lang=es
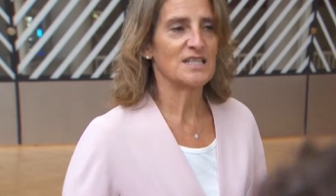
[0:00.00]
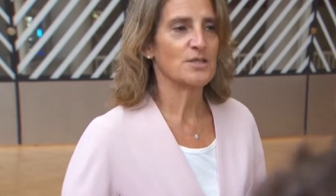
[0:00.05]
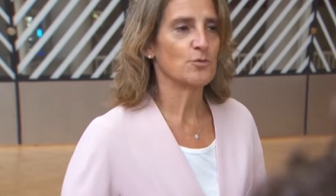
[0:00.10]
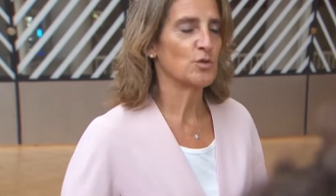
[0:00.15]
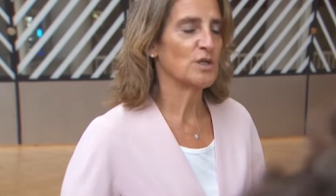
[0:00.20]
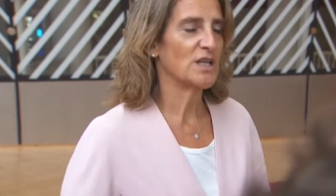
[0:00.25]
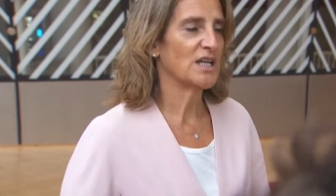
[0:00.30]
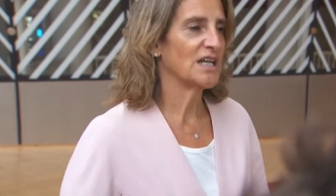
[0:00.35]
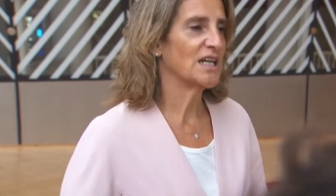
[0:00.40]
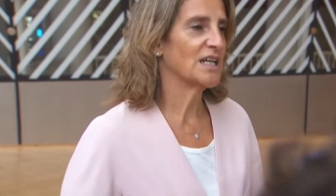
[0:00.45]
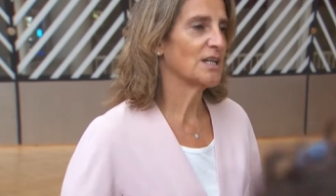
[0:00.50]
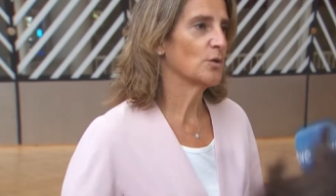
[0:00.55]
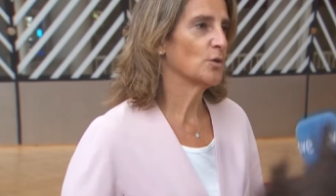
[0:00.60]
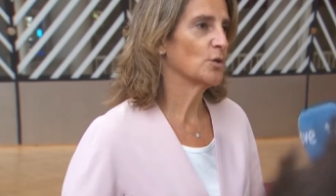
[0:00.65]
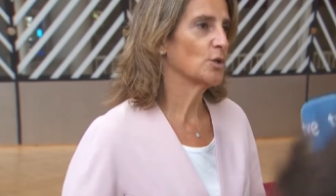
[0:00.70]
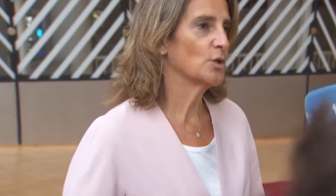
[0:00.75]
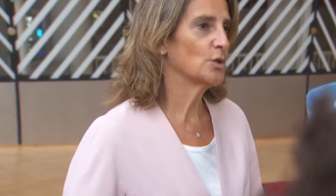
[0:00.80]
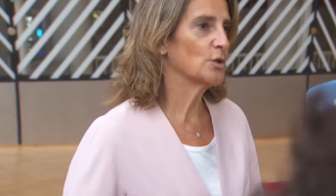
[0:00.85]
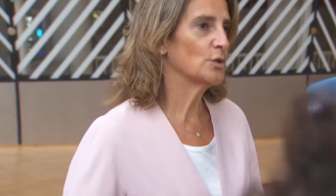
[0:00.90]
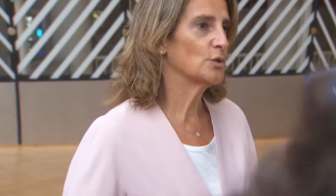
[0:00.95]
es una
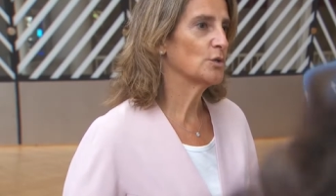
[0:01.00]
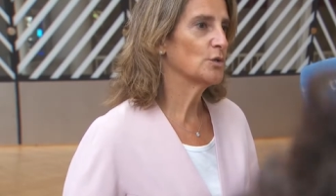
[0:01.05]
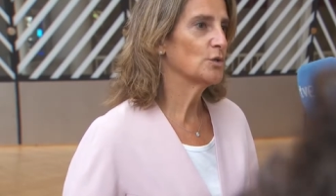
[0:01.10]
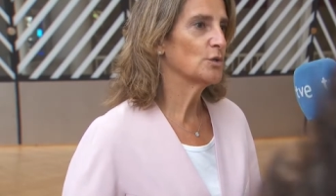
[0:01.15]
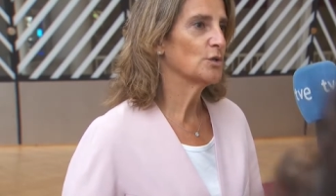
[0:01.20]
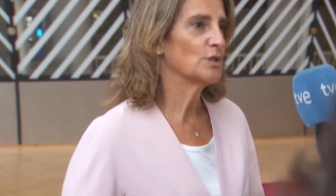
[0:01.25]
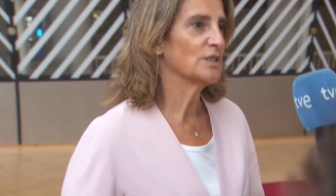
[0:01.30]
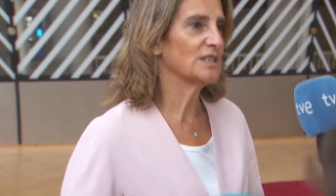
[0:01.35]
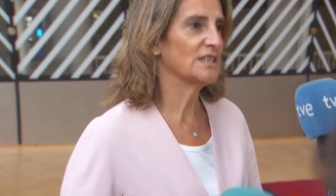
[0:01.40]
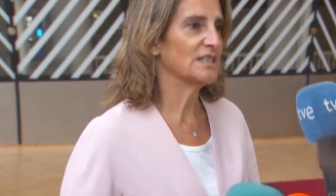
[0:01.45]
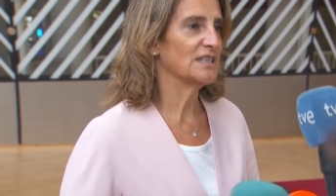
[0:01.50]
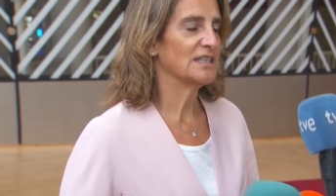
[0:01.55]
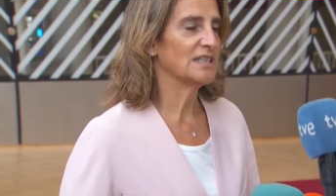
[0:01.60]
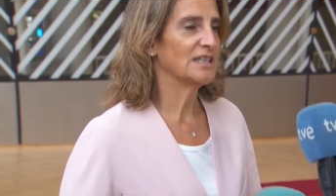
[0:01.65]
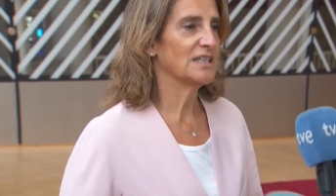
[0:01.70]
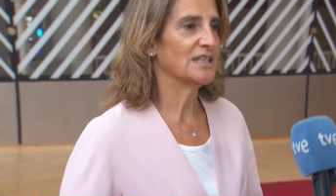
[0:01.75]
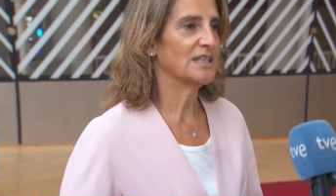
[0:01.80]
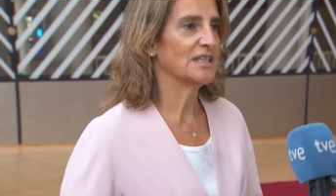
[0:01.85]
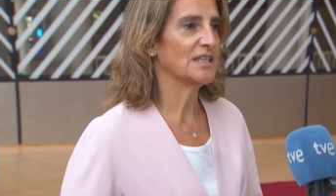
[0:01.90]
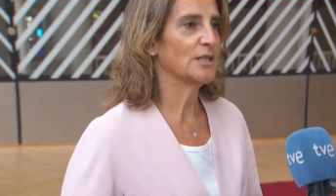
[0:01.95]
reunión
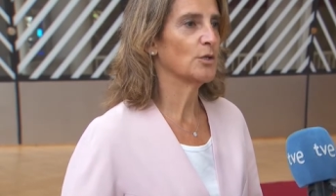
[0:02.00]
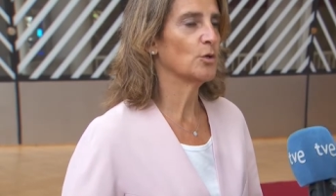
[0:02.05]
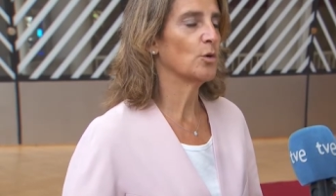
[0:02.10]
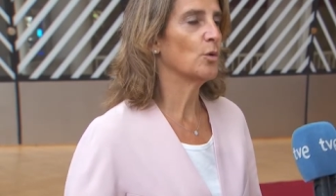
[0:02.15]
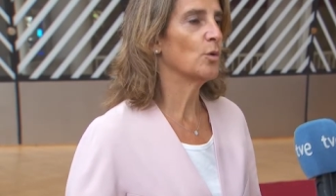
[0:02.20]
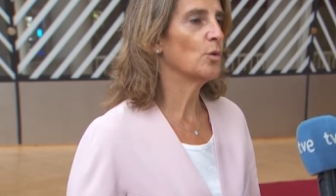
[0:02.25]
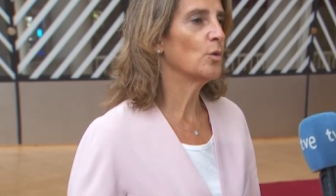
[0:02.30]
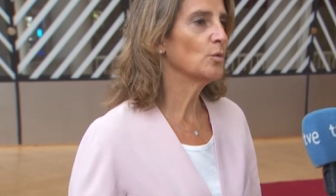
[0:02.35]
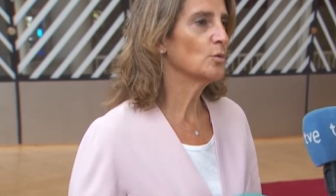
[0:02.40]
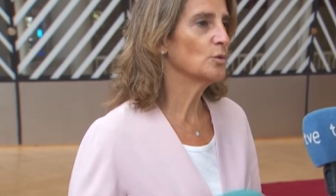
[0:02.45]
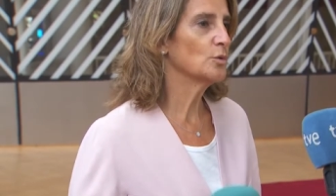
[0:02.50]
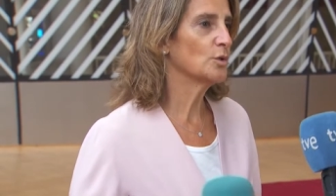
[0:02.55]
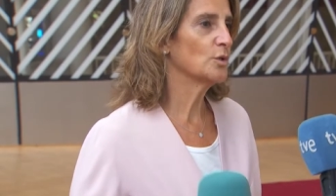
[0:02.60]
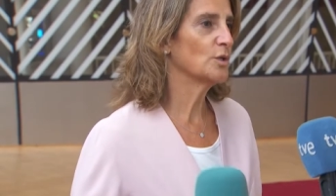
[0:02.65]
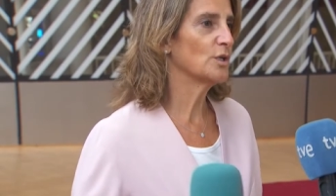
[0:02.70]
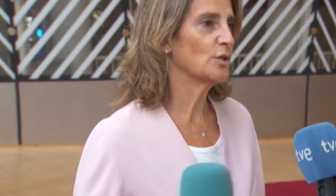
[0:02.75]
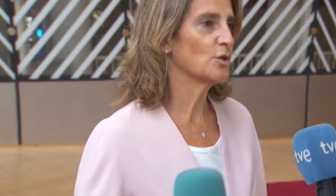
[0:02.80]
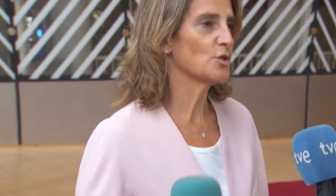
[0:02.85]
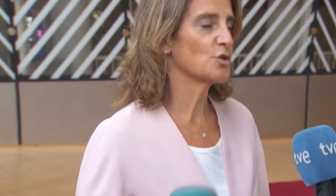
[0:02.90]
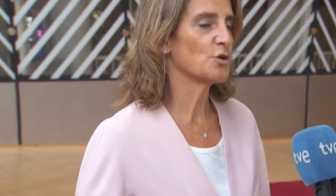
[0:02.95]
donde el conjunto
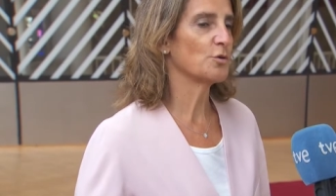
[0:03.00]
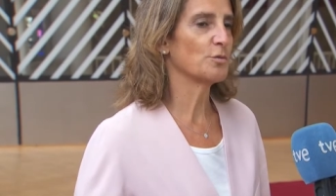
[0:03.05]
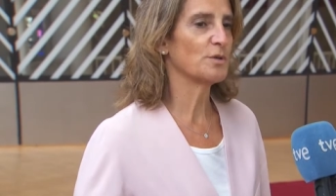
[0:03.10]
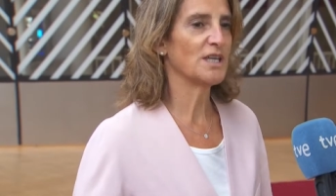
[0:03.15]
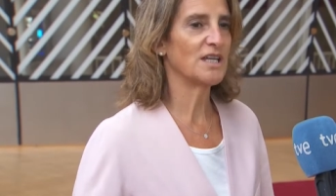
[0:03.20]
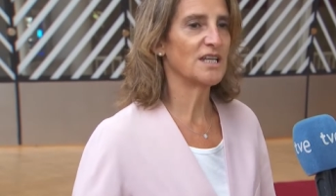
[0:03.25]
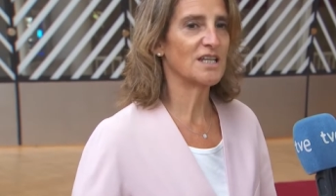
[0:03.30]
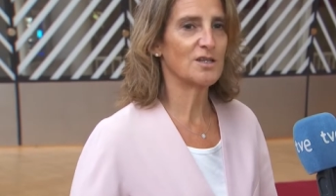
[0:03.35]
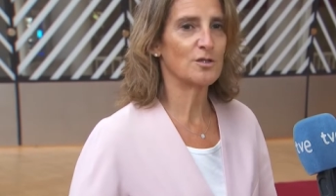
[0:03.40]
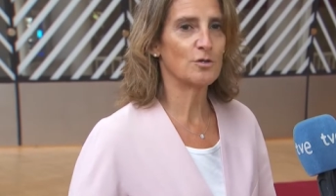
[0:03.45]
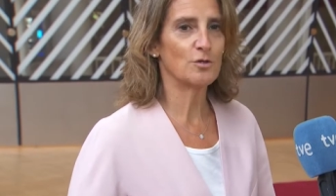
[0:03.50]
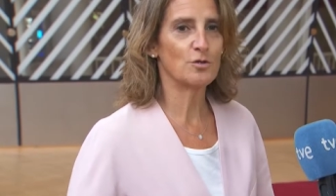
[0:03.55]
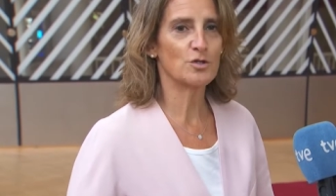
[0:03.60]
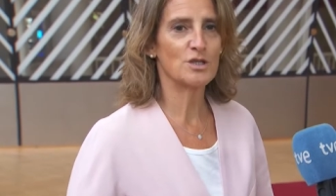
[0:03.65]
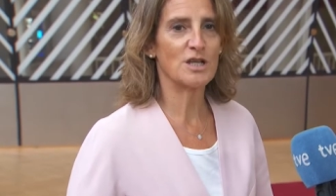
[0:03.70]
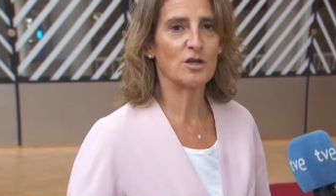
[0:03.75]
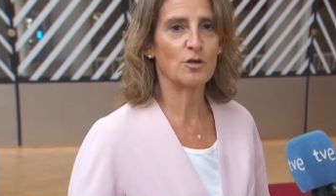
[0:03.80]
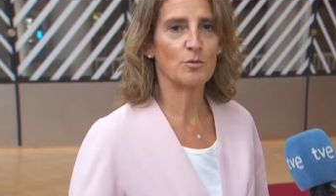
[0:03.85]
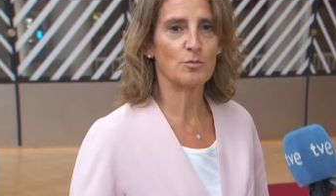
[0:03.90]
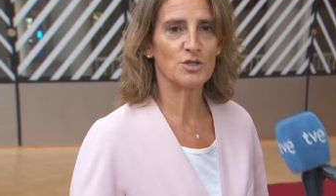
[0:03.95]
de los
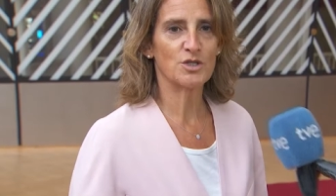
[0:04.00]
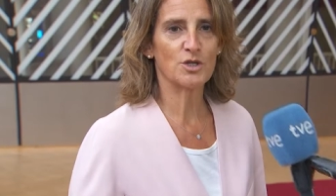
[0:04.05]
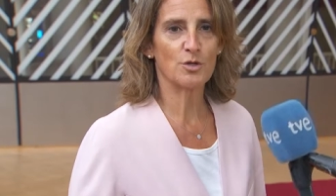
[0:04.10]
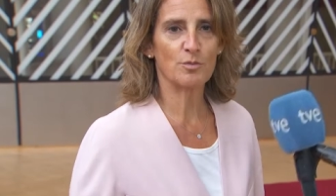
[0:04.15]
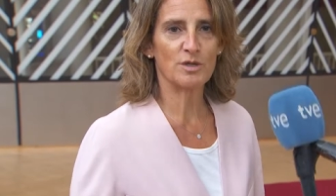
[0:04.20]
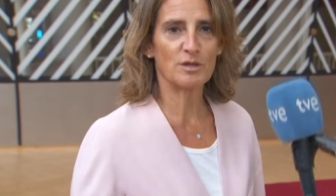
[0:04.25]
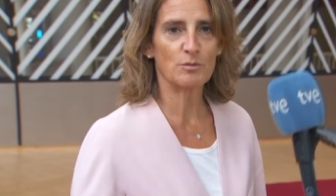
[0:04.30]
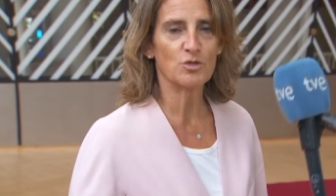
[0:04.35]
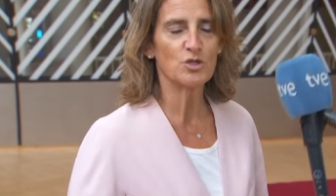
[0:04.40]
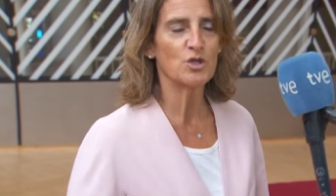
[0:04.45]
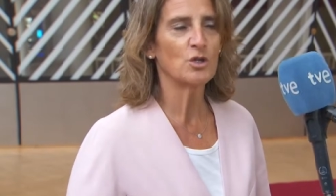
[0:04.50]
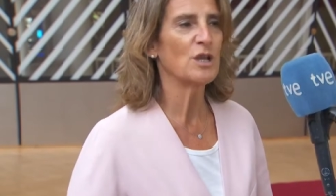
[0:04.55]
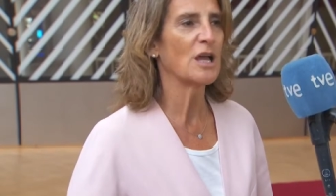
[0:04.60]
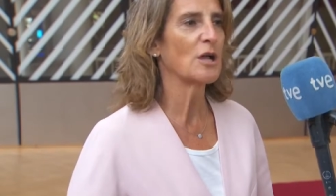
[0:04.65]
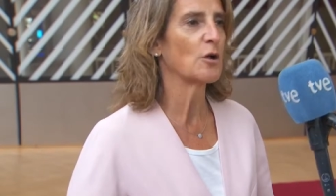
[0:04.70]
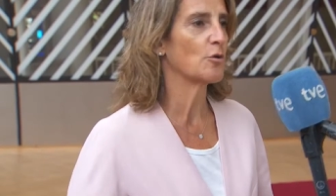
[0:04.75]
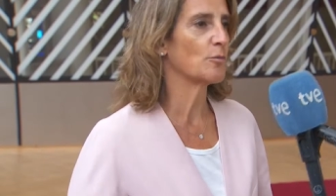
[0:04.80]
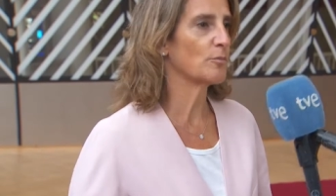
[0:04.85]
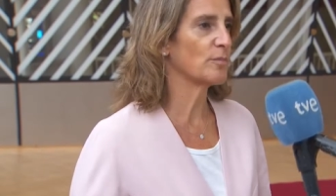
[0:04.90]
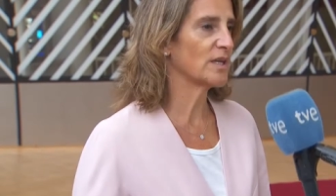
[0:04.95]
gobiernos, la Comisión, venimos con
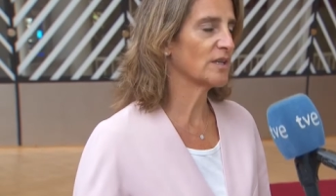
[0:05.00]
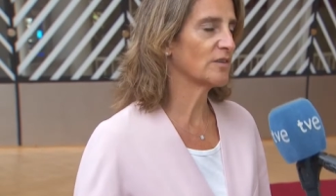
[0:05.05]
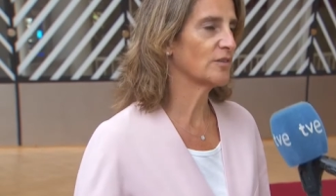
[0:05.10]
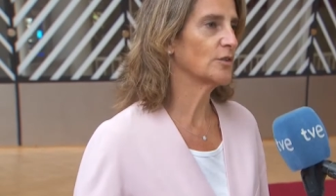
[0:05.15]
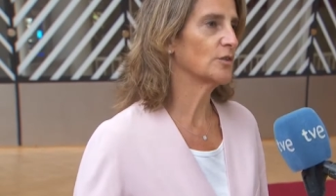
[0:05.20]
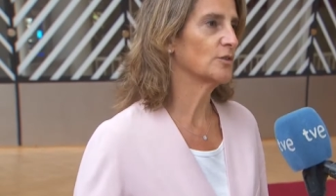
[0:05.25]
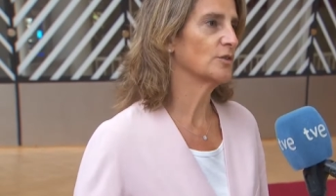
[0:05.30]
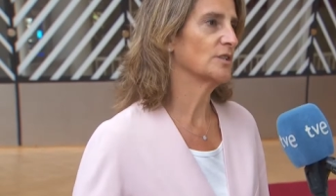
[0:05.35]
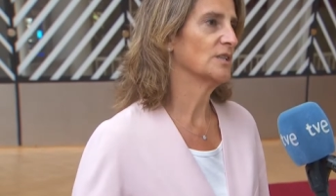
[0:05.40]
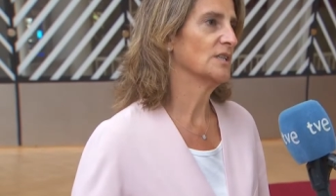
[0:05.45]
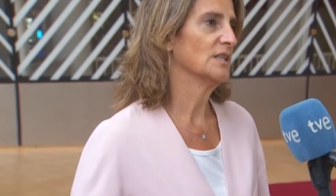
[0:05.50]
la convicción